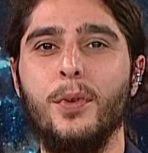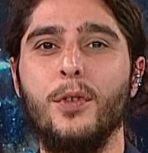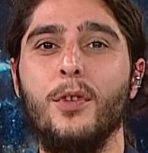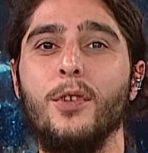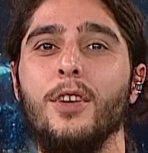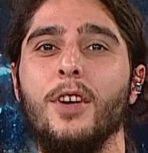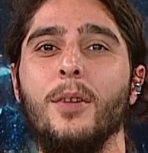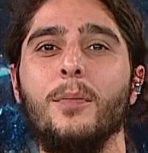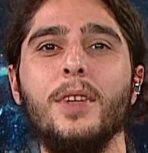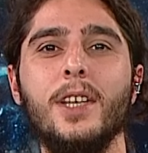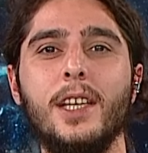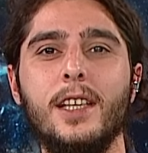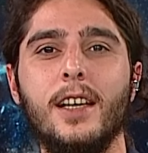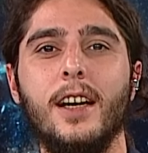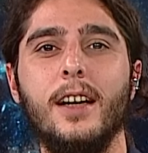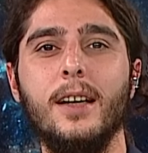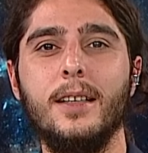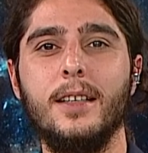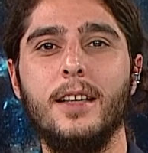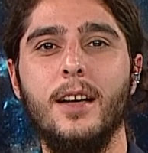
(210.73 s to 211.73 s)
programın
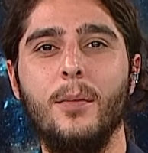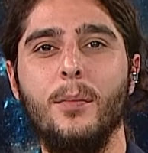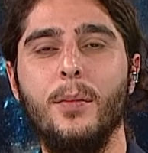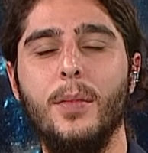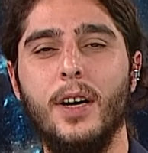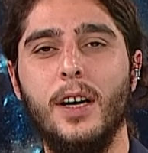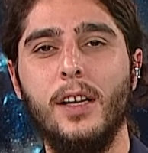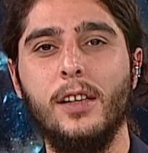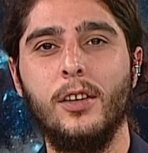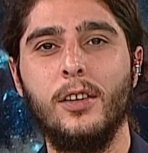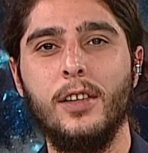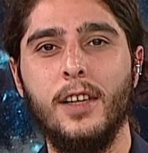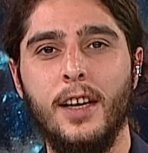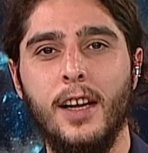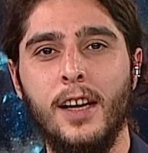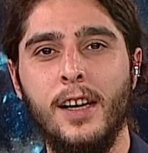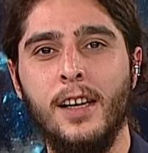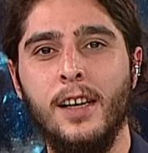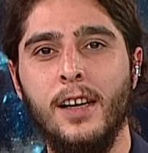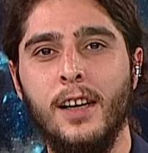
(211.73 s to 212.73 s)
içerisine bağlı
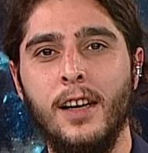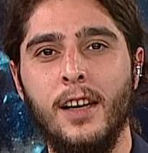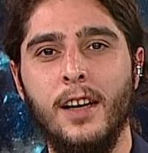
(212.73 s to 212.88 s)
olarak